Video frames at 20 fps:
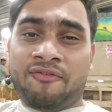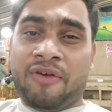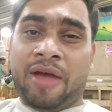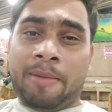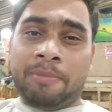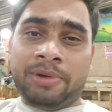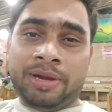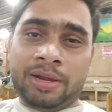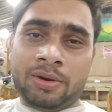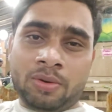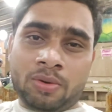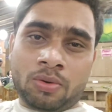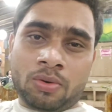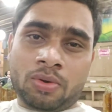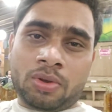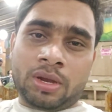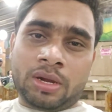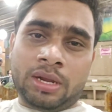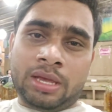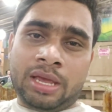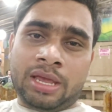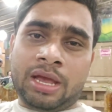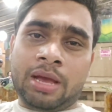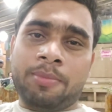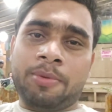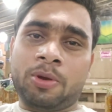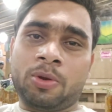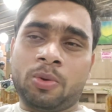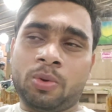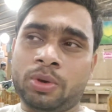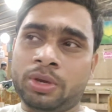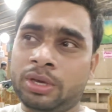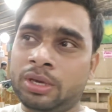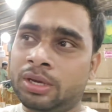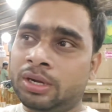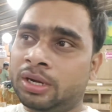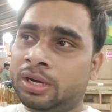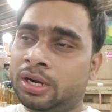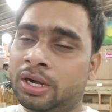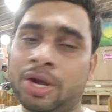फैमिली लोगों के लिए यहाँ पे
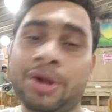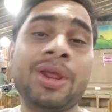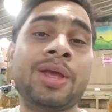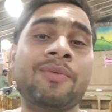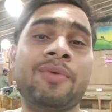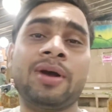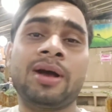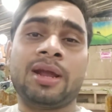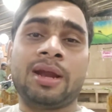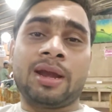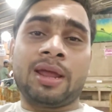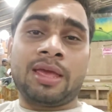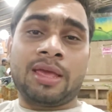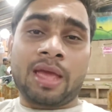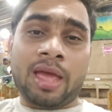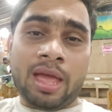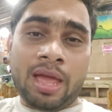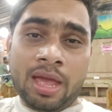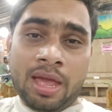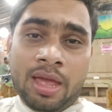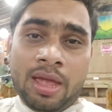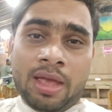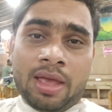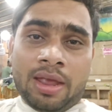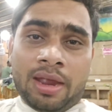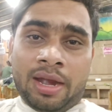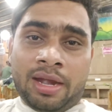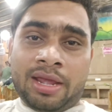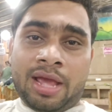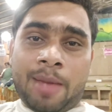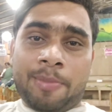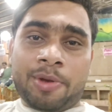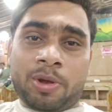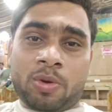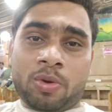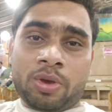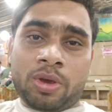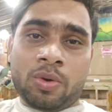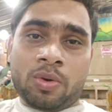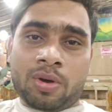कोई ड्रिंक वगैरह नहीं है एंड यहाँ पे
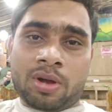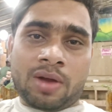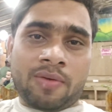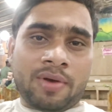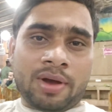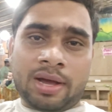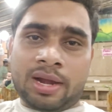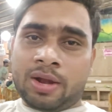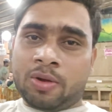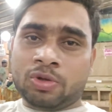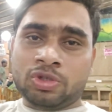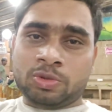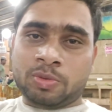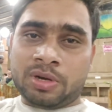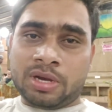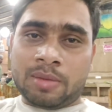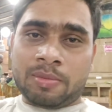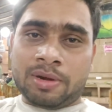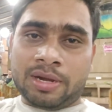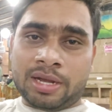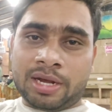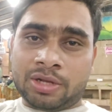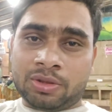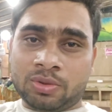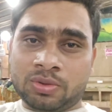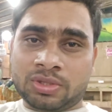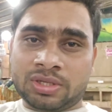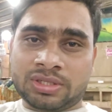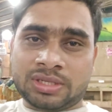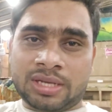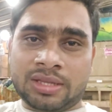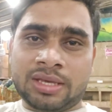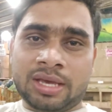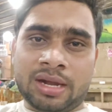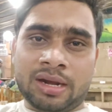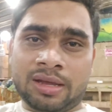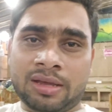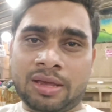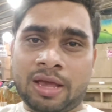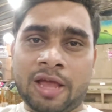कोई हुक्का वगैरह कुछ भी नहीं मिलेगा तो इसका
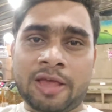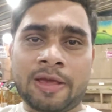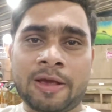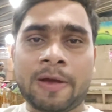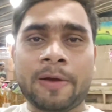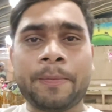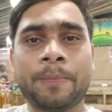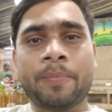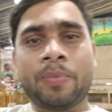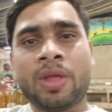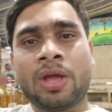ध्यान रख के आइएगा